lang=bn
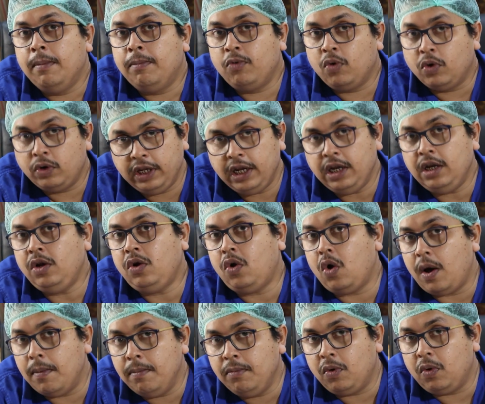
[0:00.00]
প্রোটিন
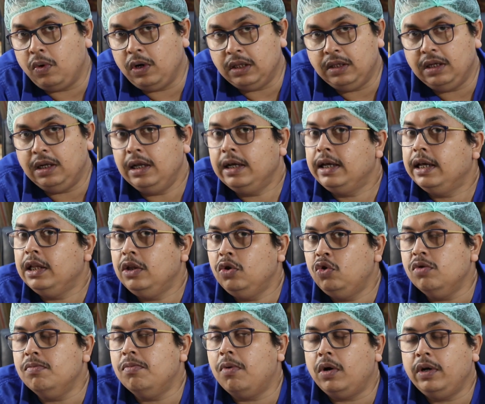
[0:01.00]
কম করে দিলে
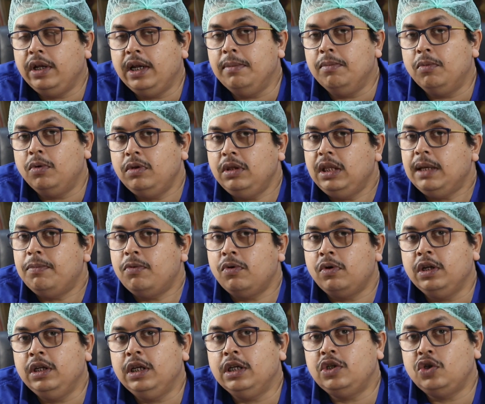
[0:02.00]
কিন্তু বডির মধ্যে
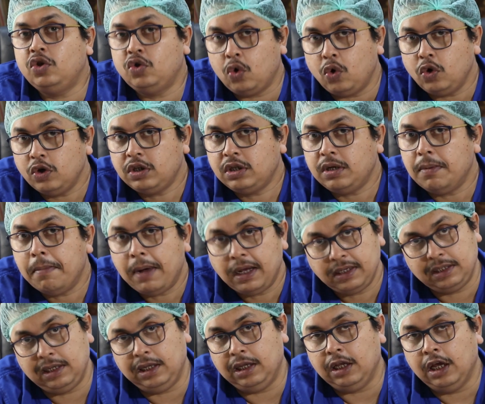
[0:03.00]
প্রোটিনের সোর্স
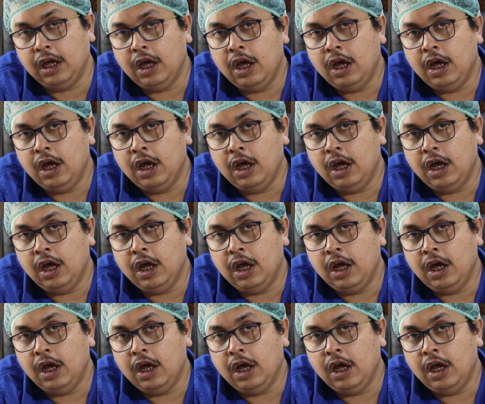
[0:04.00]
মাসল